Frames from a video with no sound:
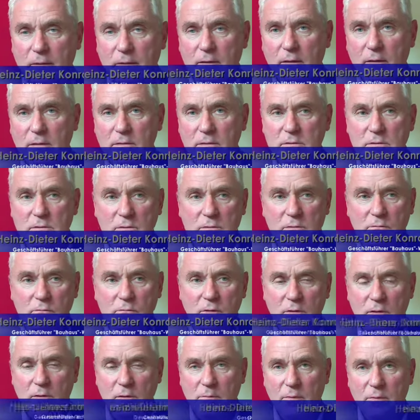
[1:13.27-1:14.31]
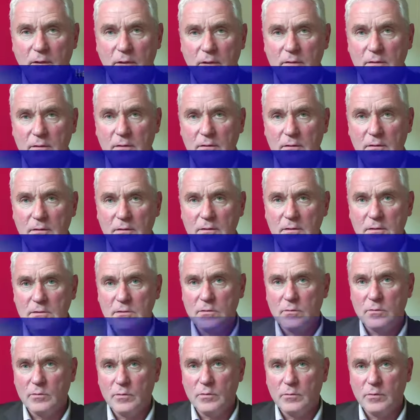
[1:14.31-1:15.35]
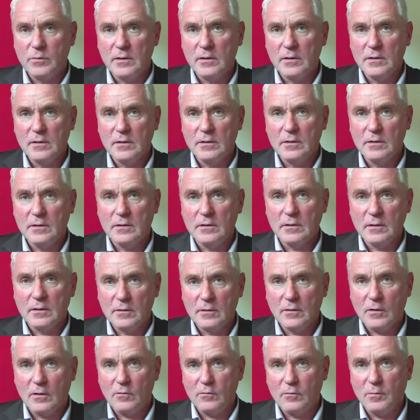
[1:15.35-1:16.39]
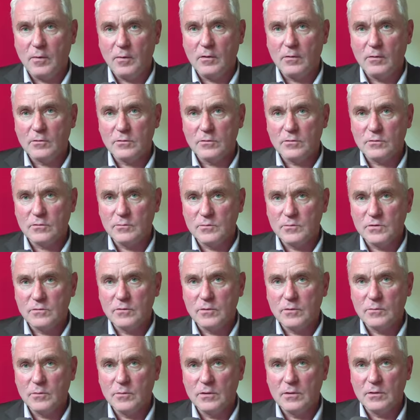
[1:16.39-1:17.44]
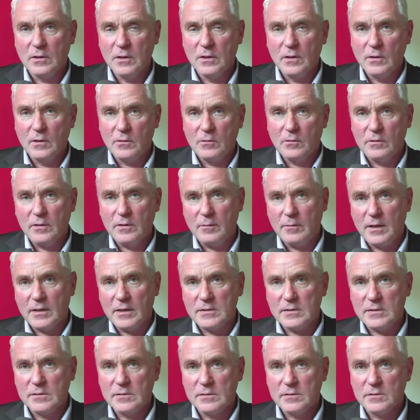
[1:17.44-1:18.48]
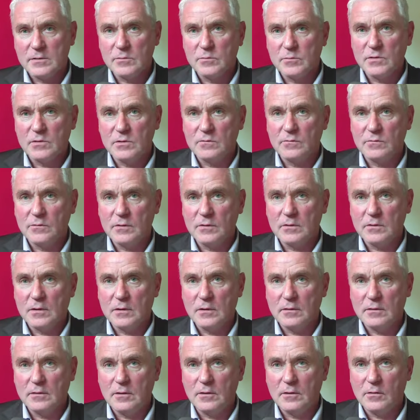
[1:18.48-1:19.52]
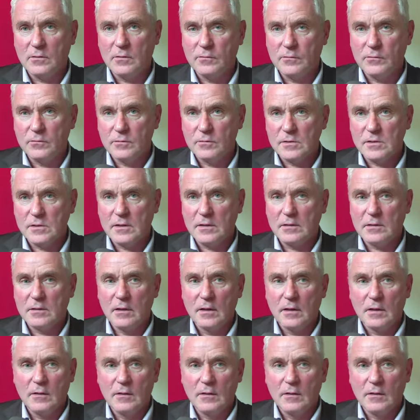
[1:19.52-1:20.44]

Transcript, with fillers: jetzt sind wir dabei, diese Immobilie dann auf Bauhaus umzuwidmen und am 18.07. wird dann die Eröffnung sein.